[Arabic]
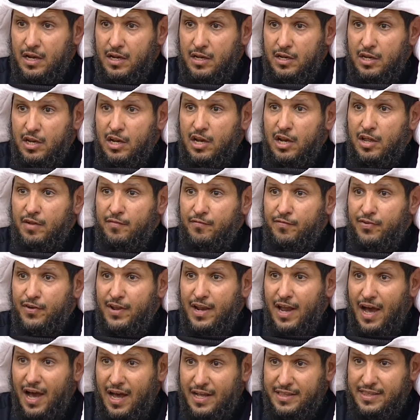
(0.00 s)

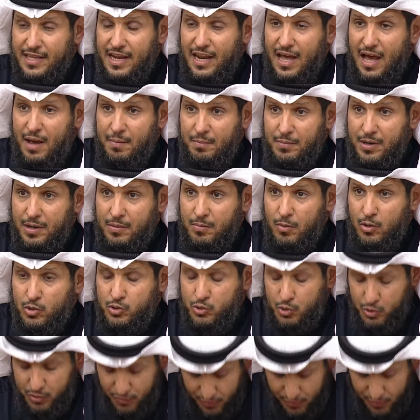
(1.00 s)
للانفلات الأمني الموجود